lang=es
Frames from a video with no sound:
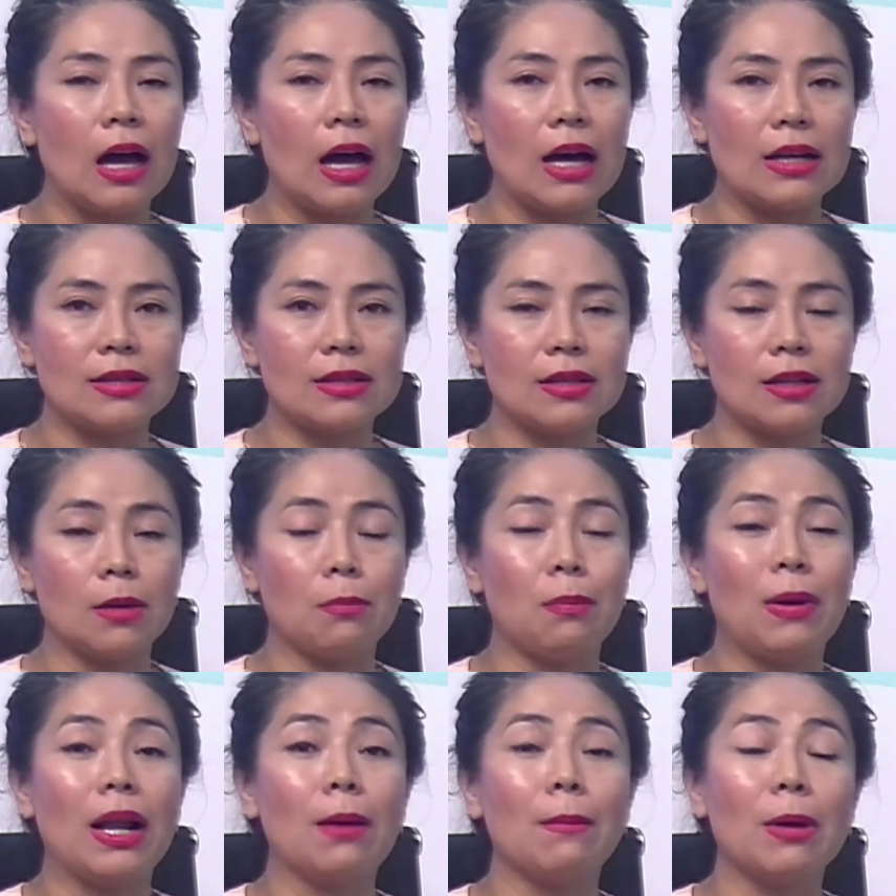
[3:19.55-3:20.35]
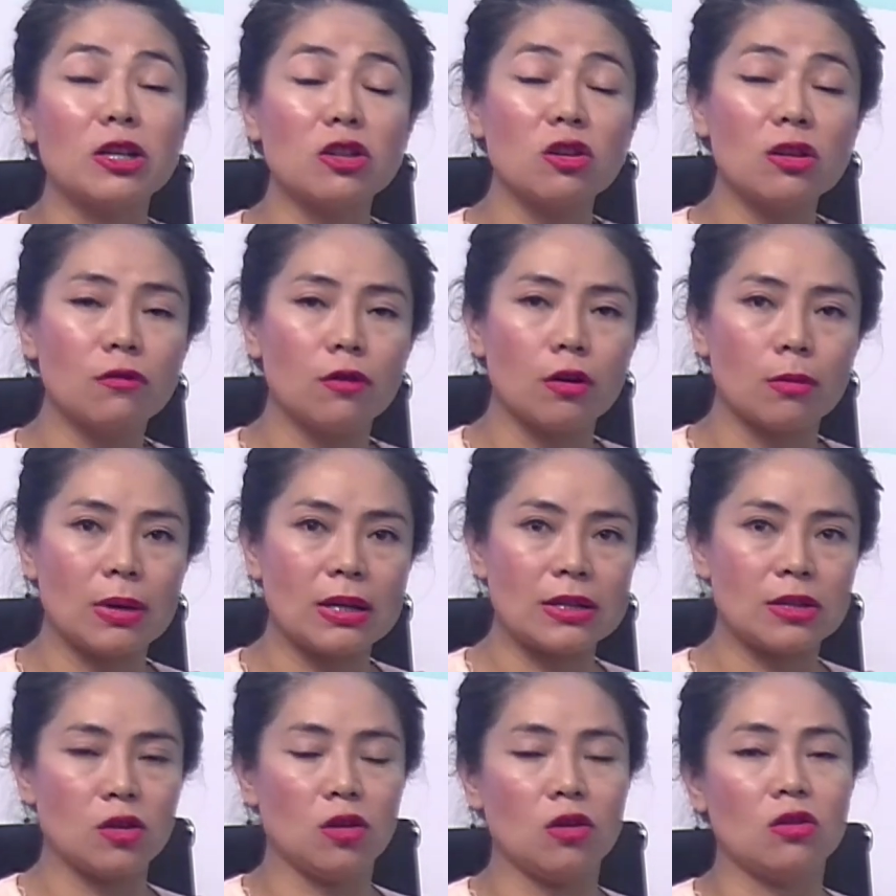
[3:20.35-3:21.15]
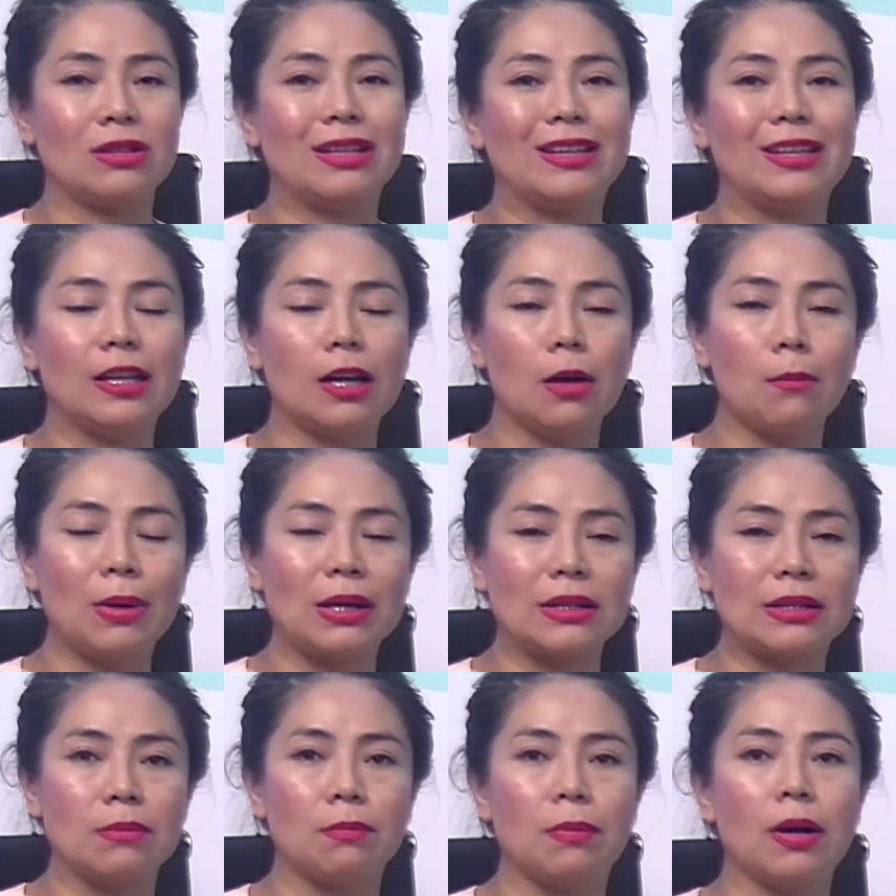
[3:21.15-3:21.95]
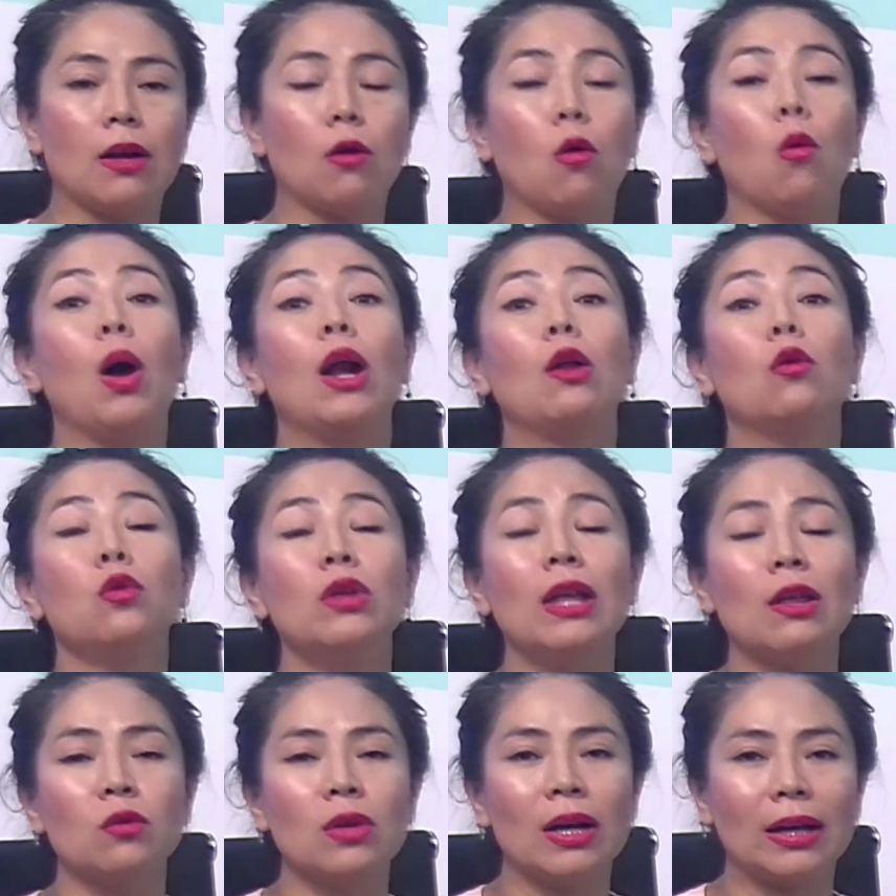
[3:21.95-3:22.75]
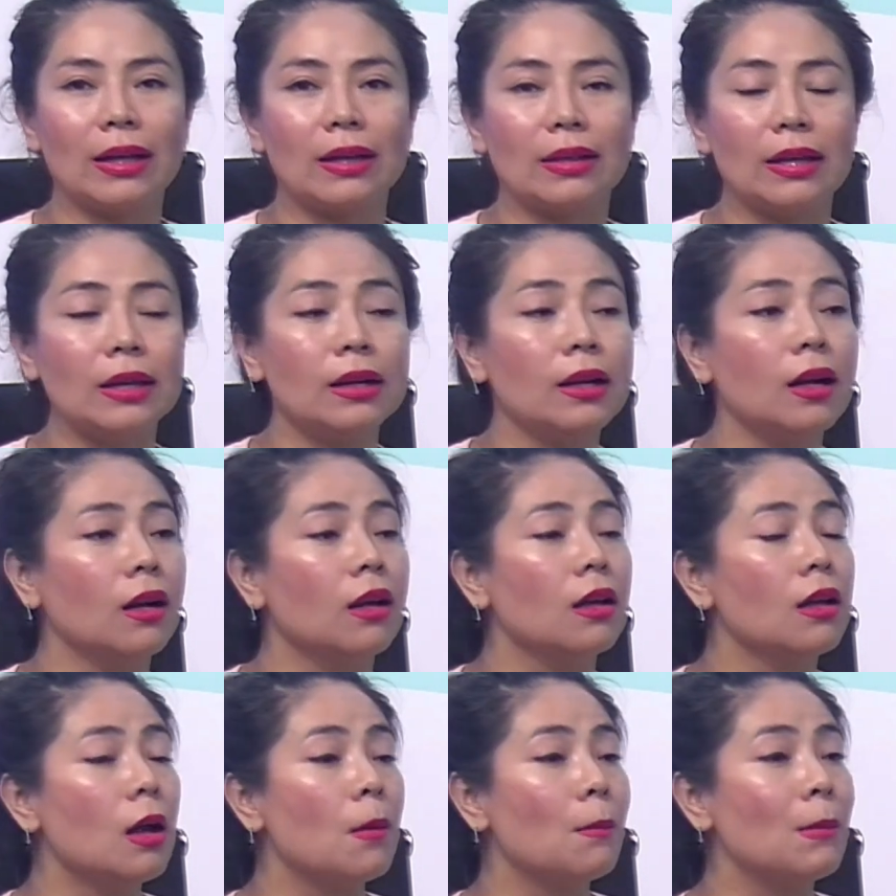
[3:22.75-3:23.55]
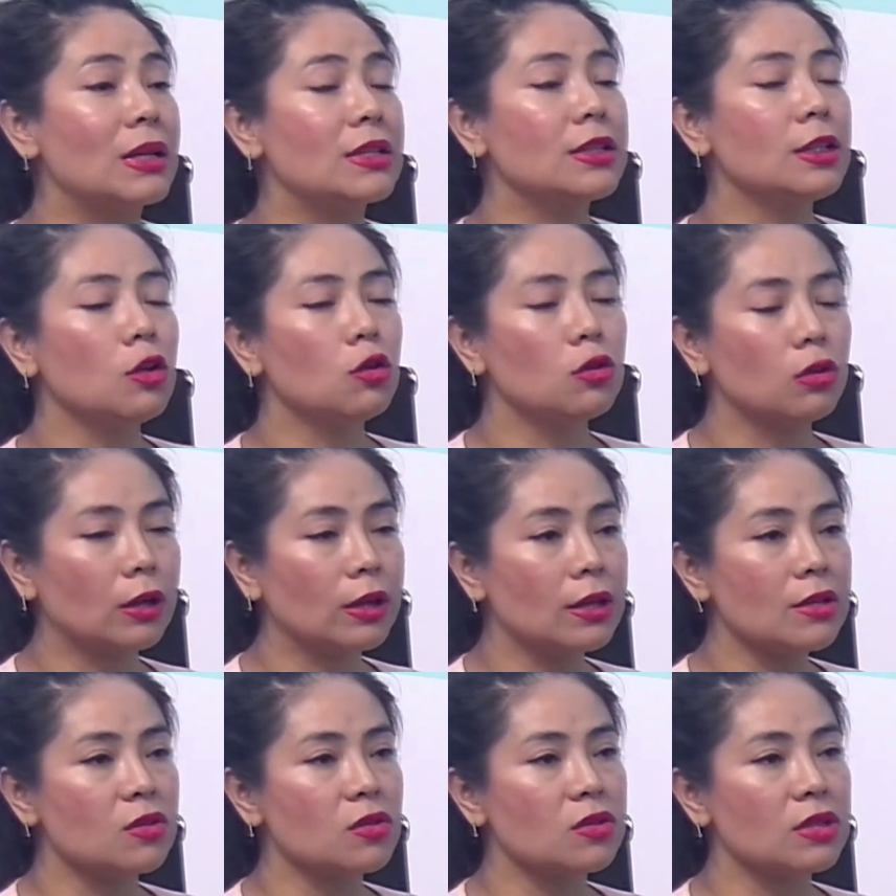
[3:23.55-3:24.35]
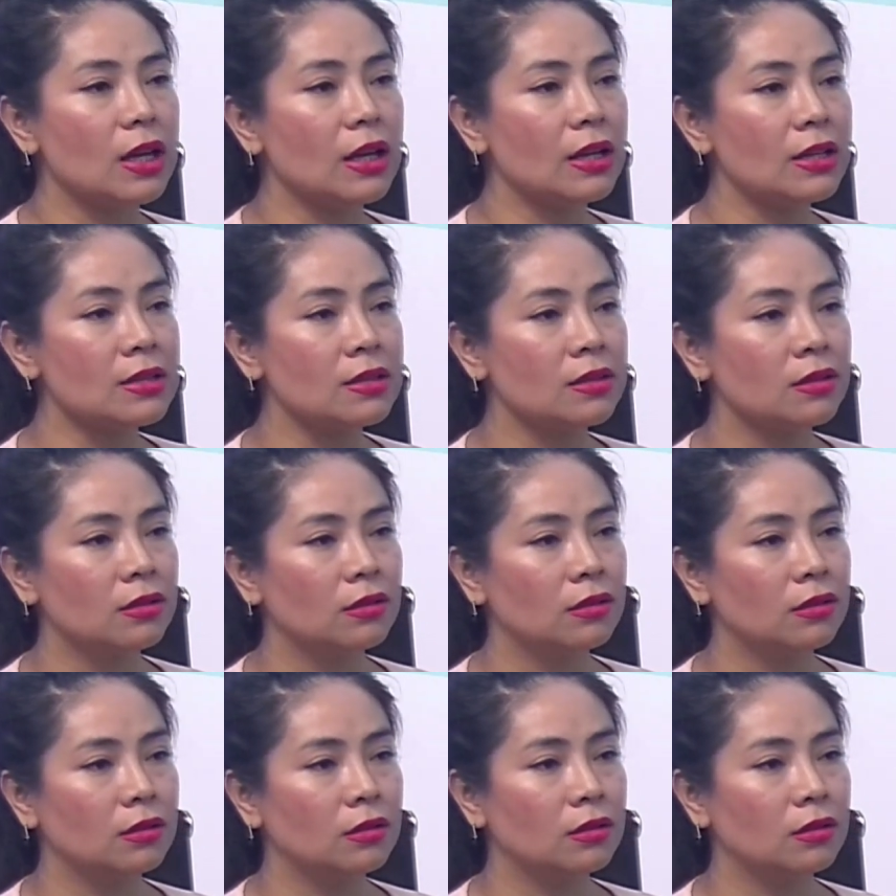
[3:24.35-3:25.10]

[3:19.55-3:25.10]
Así que para mayor información, los que quieran participar o alguna duda que tengan, Marcelo, en redes sociales.